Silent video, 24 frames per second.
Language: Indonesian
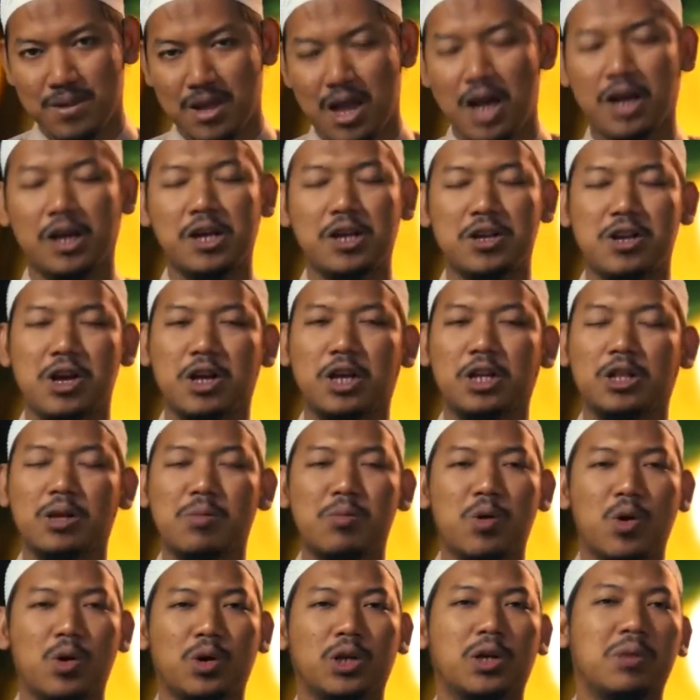Akhirnya kita
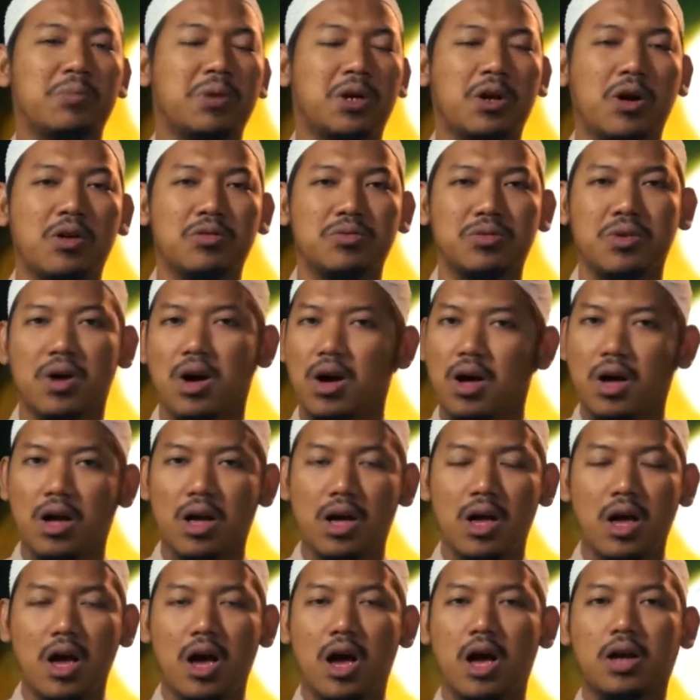mohon kepada Allah
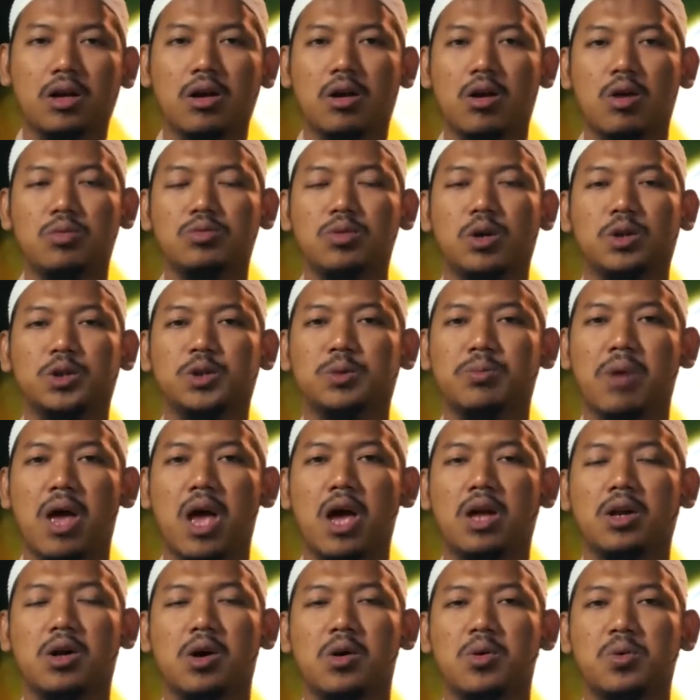agar Allah
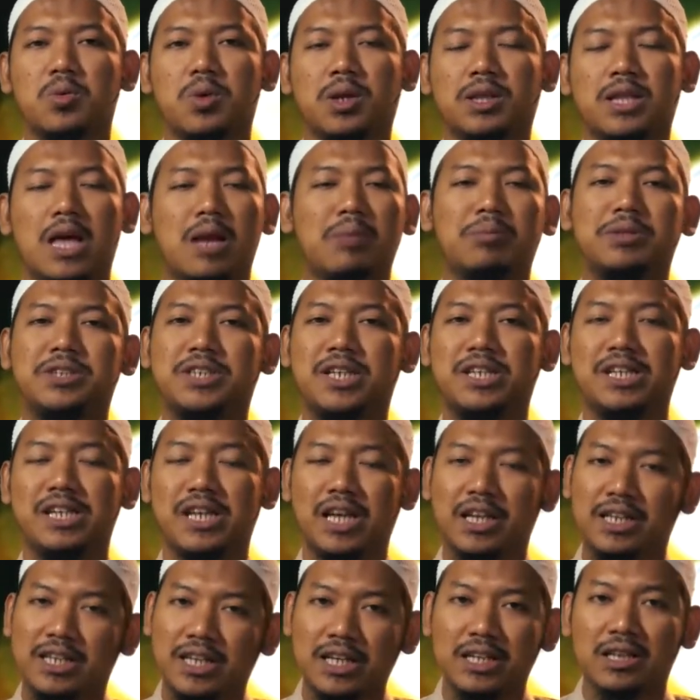Subhanahu wa taala
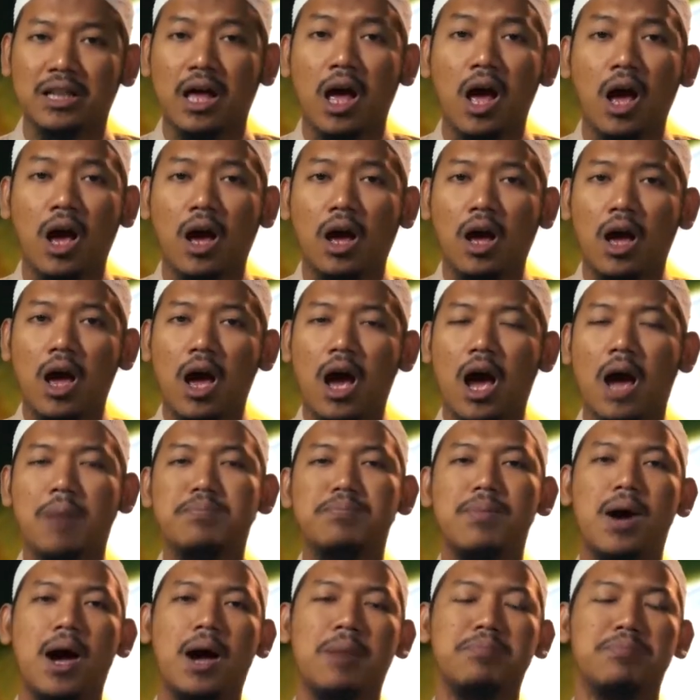menjadikan kita
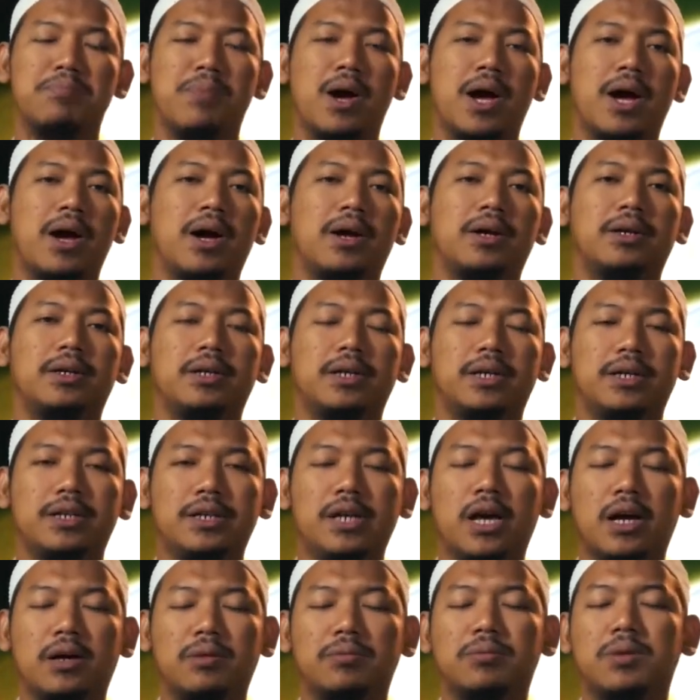hamba-hamba
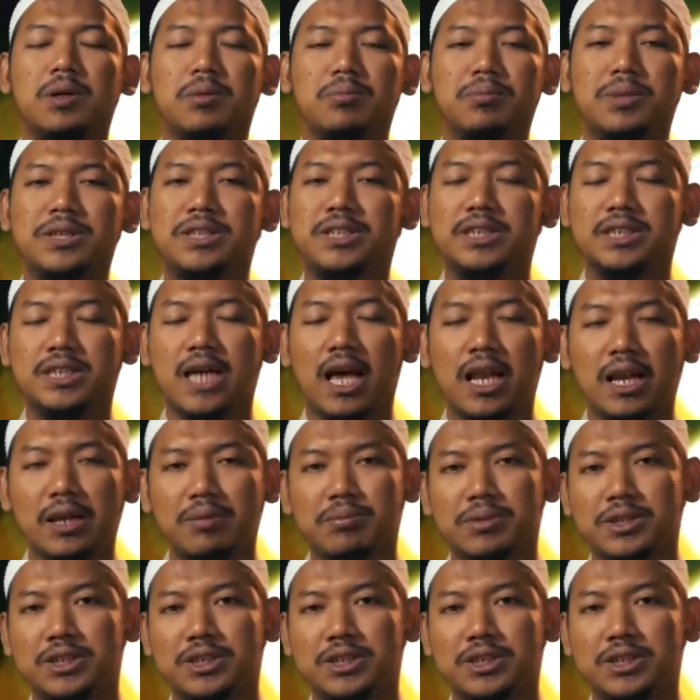yang saling